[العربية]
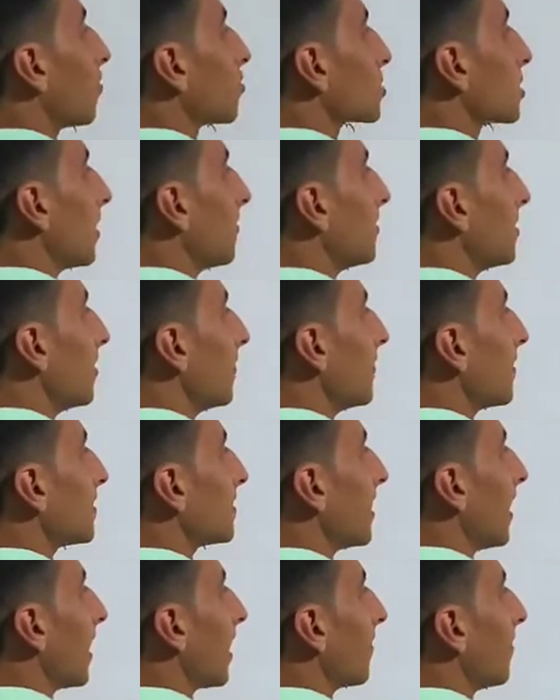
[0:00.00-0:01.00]
او سب
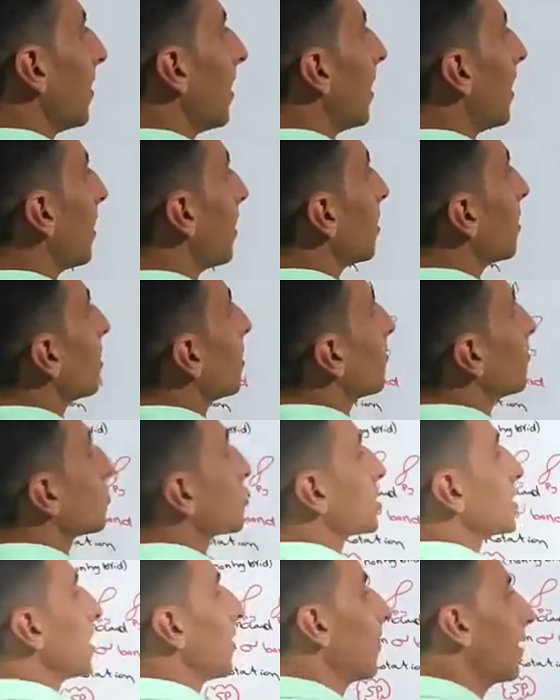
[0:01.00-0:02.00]
ليفل ده يا جماعه
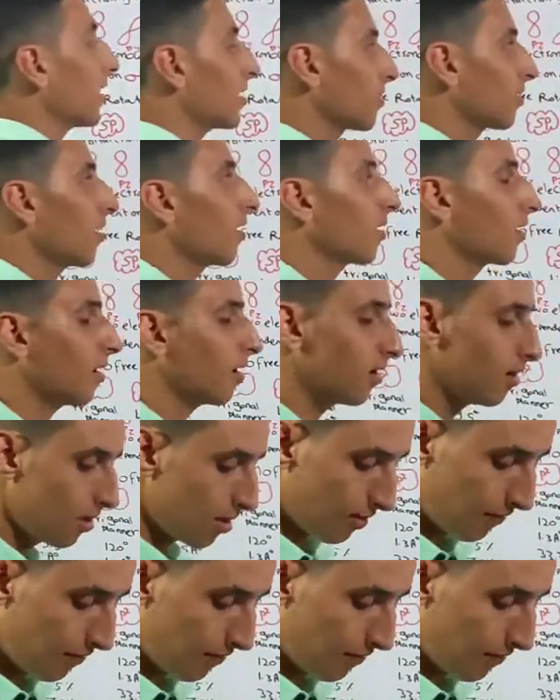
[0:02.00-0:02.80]
مستويات طاقه